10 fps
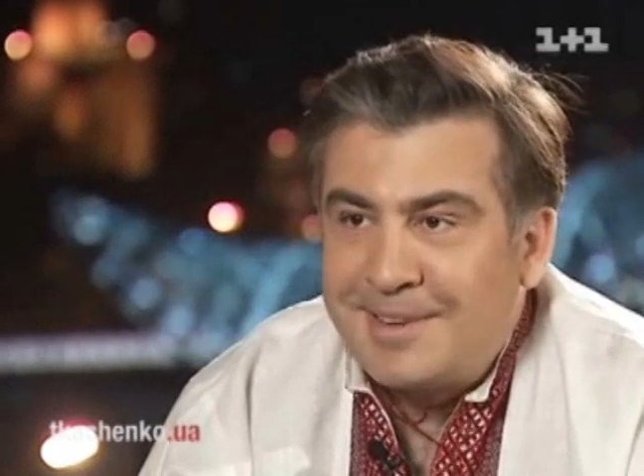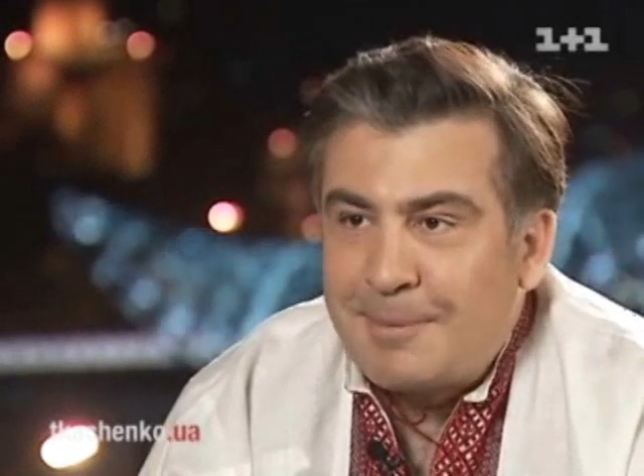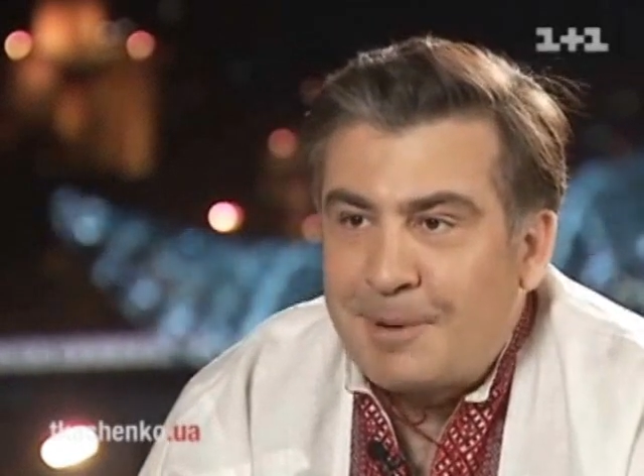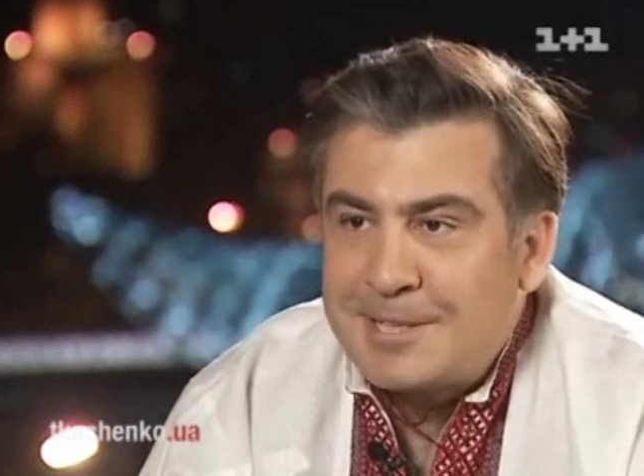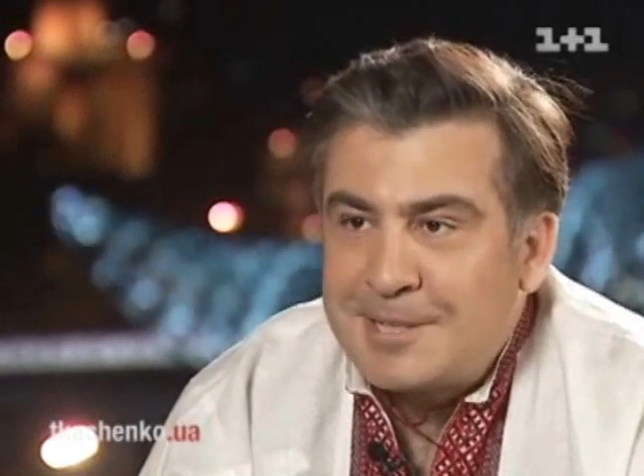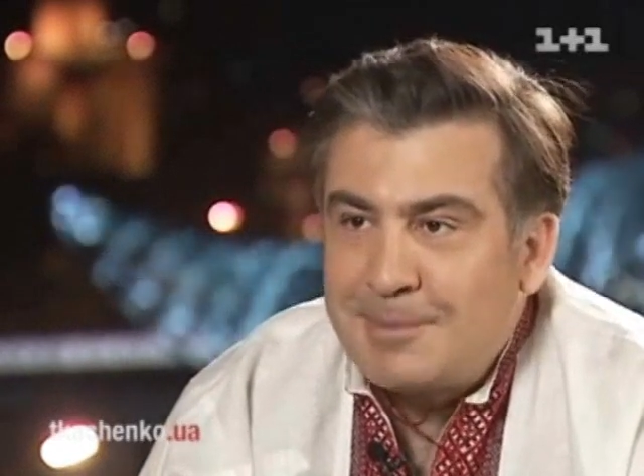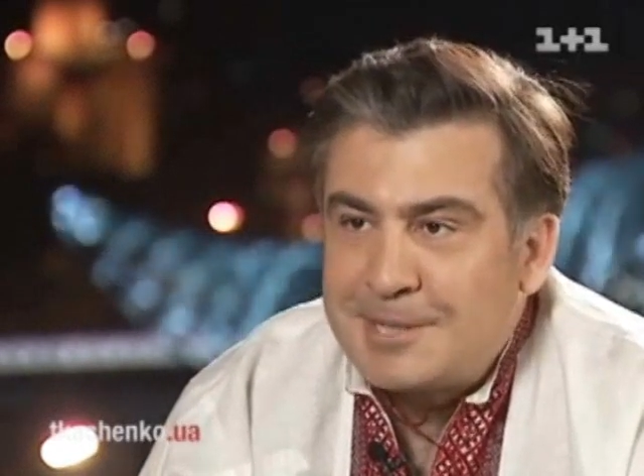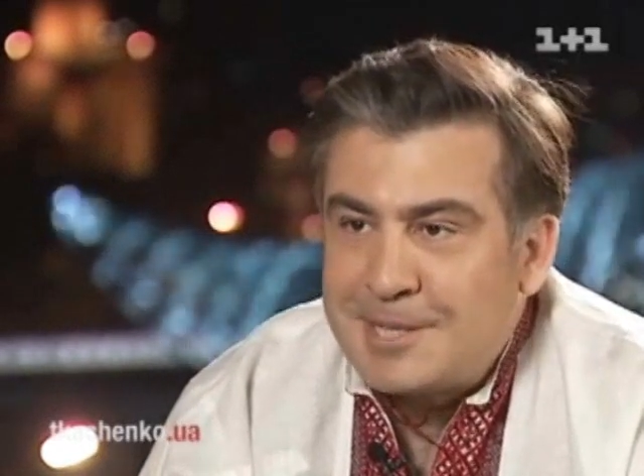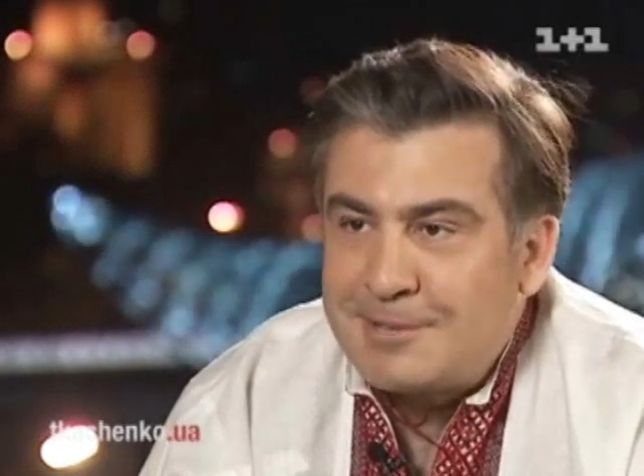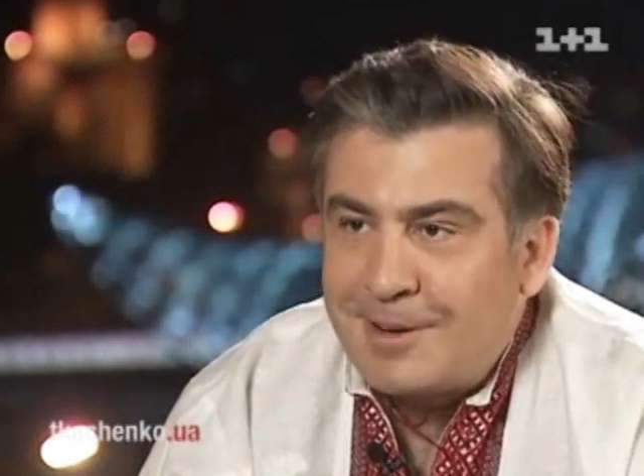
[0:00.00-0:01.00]

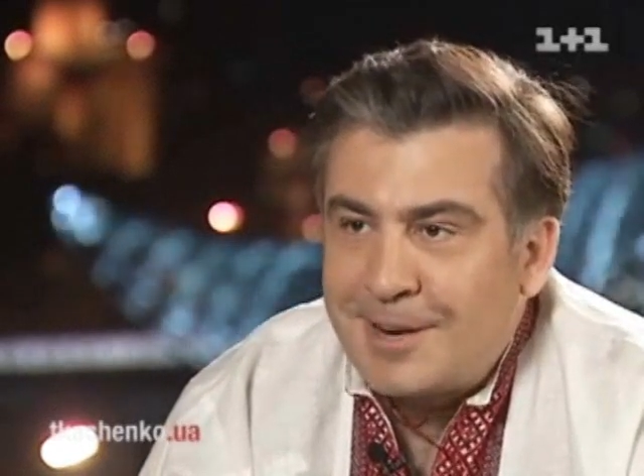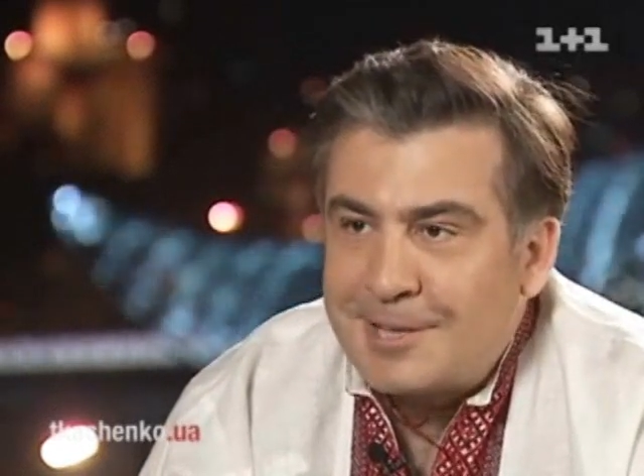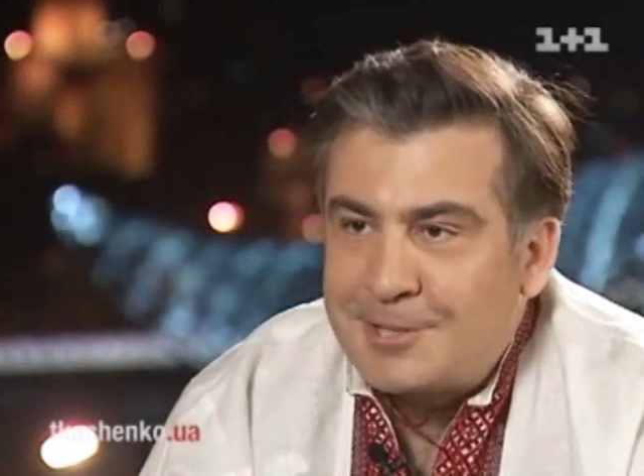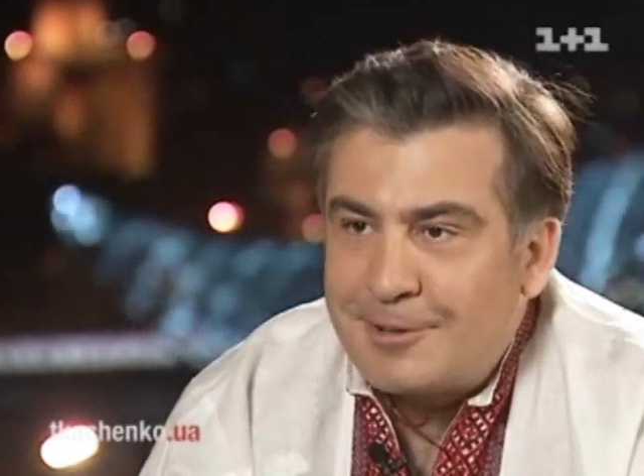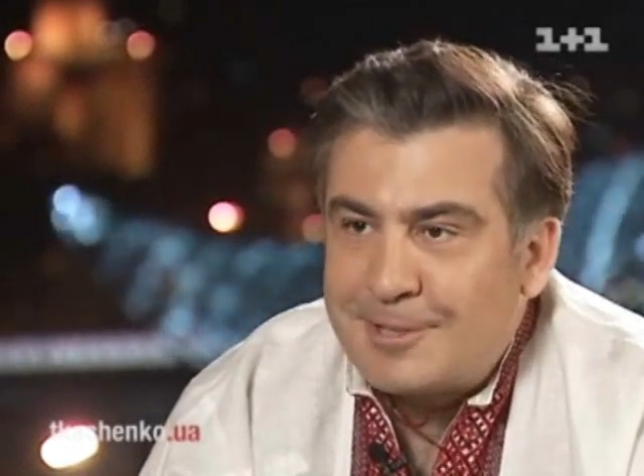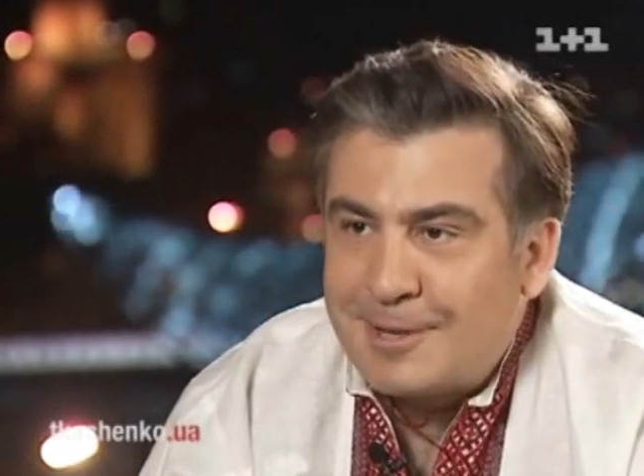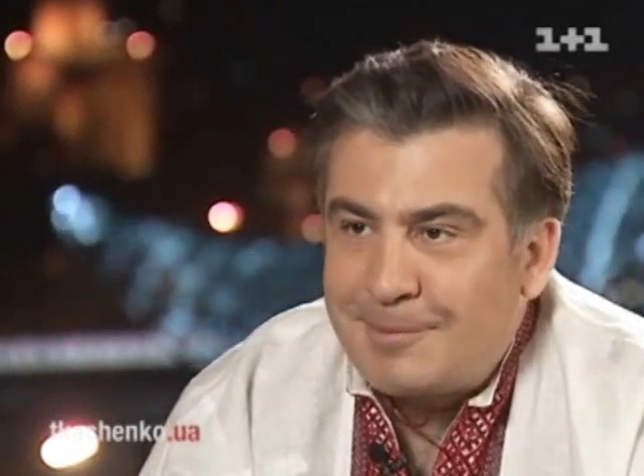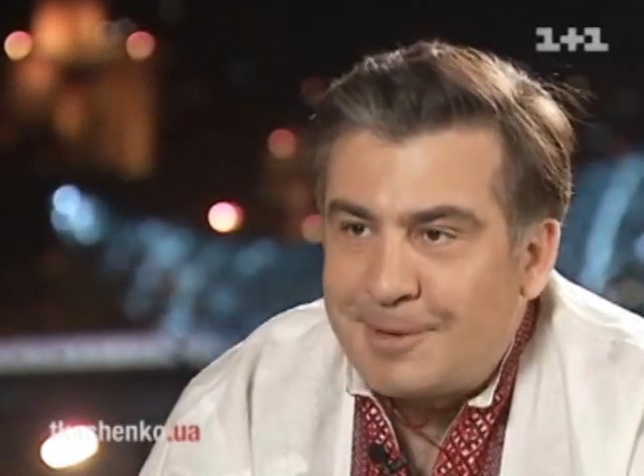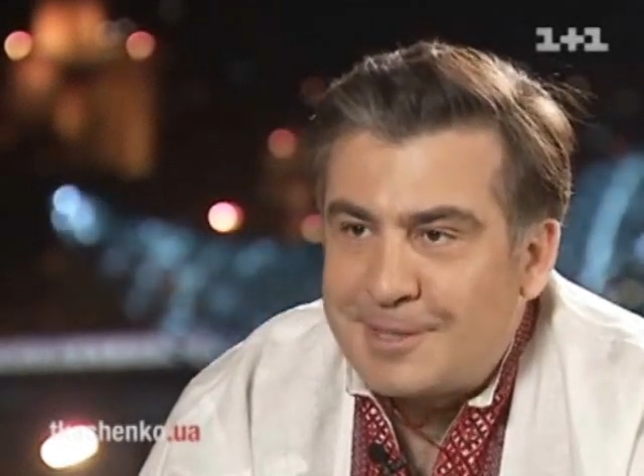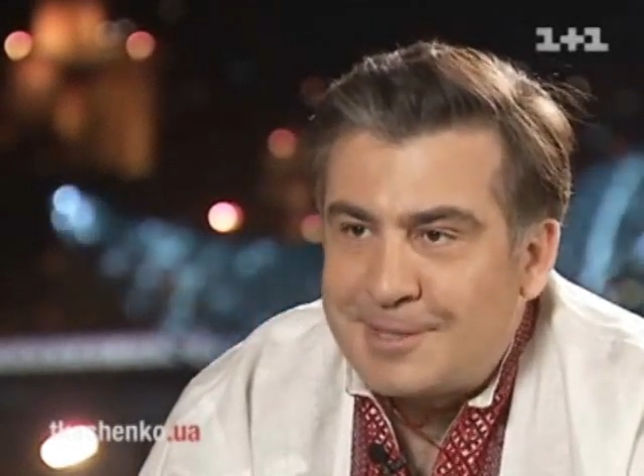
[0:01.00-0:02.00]
необходимости изворачиваться,
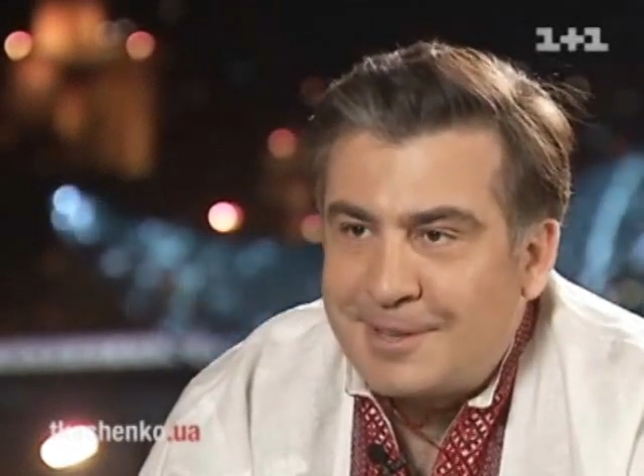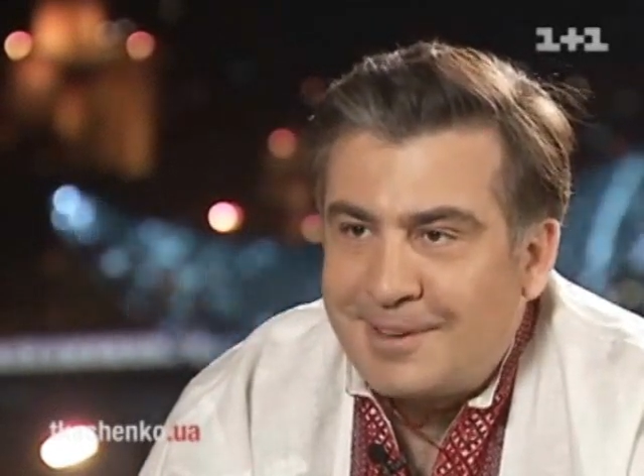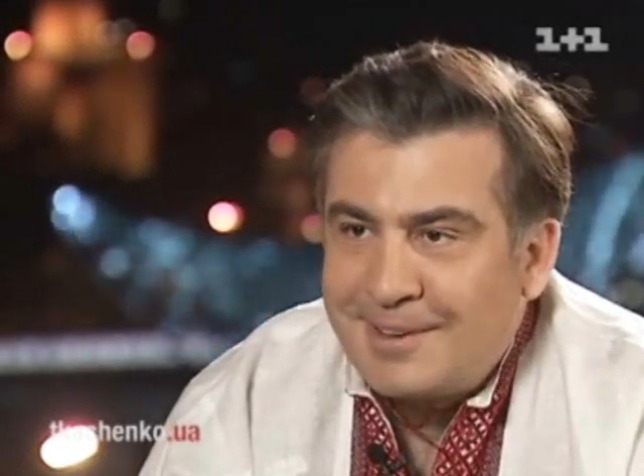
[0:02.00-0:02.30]
быть